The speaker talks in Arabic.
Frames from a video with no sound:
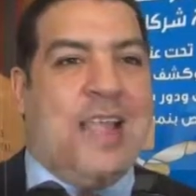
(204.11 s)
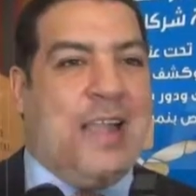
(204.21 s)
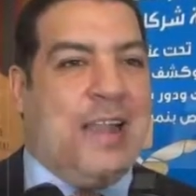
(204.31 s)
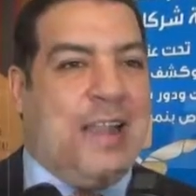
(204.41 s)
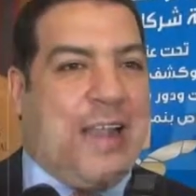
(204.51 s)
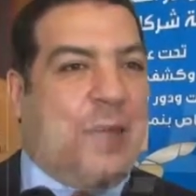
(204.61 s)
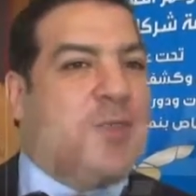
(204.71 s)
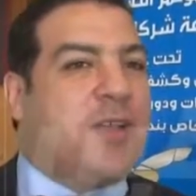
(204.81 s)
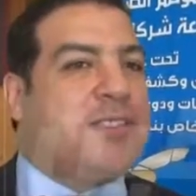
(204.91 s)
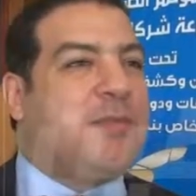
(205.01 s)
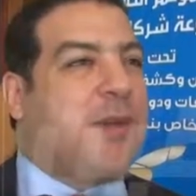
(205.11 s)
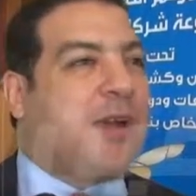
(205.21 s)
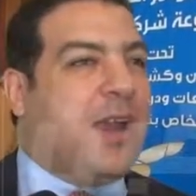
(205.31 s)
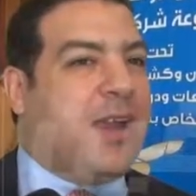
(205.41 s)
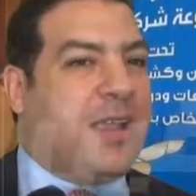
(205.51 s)
العام الدراسي
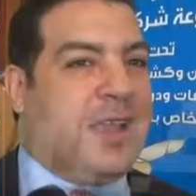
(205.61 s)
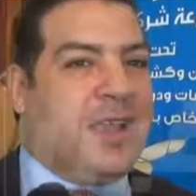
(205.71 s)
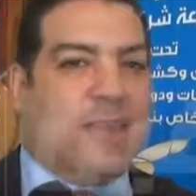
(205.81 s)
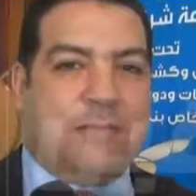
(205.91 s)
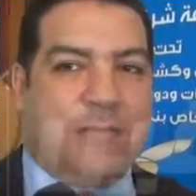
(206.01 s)
مر على خير